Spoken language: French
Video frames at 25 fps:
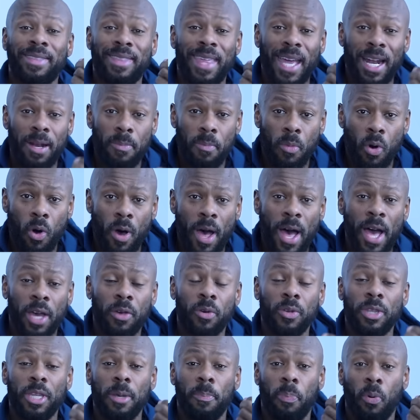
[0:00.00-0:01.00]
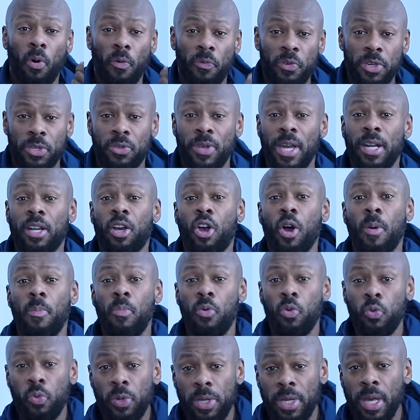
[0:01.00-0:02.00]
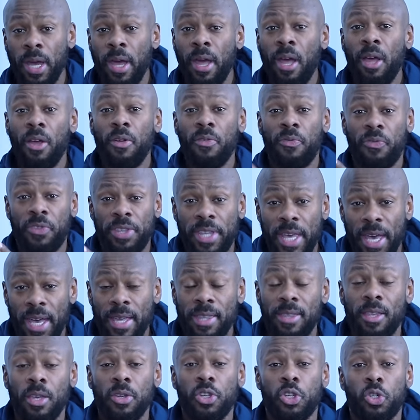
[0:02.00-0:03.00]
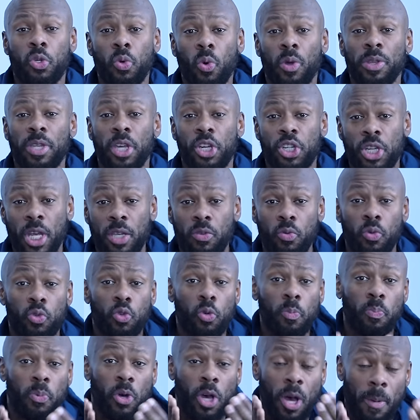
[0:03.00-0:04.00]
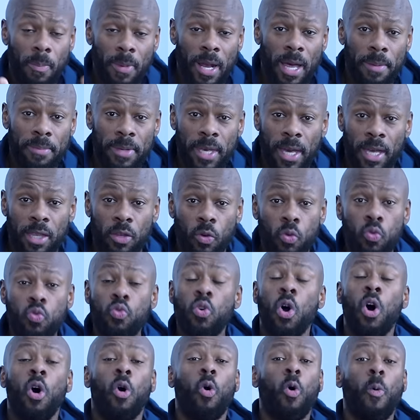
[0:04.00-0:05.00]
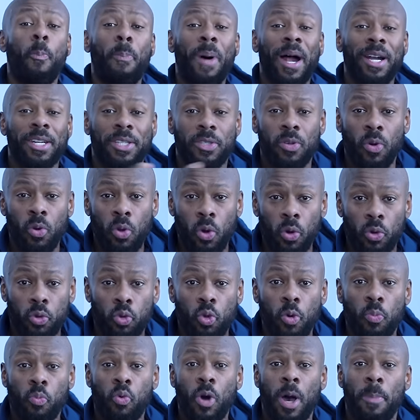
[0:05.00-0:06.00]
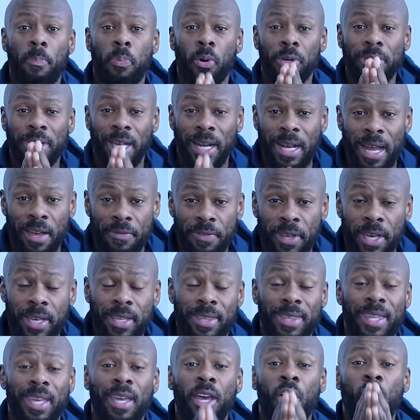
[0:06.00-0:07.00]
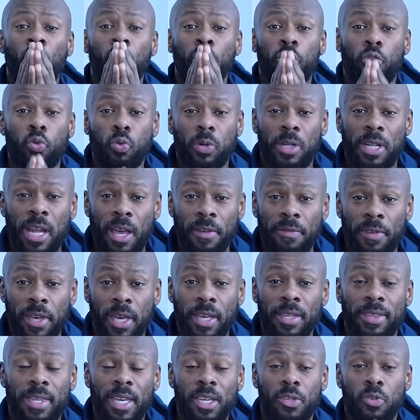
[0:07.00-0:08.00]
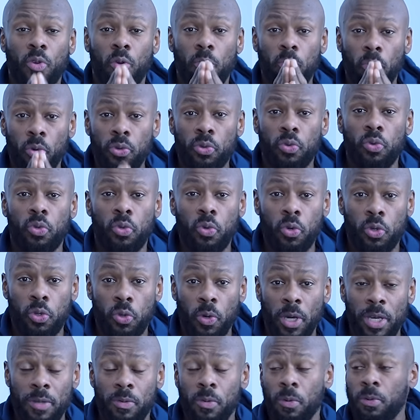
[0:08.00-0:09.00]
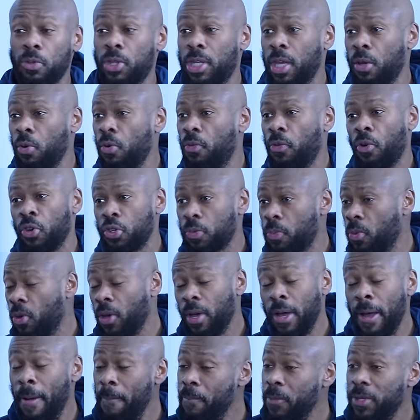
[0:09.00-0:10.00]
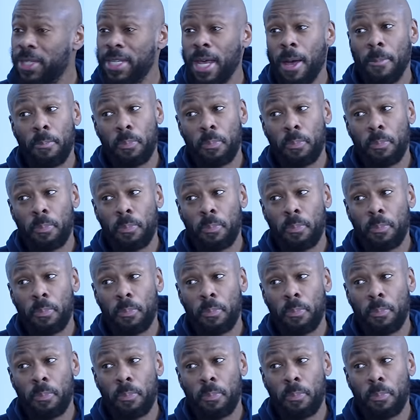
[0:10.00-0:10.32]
tellement rare que des professionnels comme lui viennent sur des chaînes YouTube comme la mienne où on parle sans langue de bois pour dire la vérité, toute la vérité sur le monde du culturisme. Donc Théo, franchement, c'est un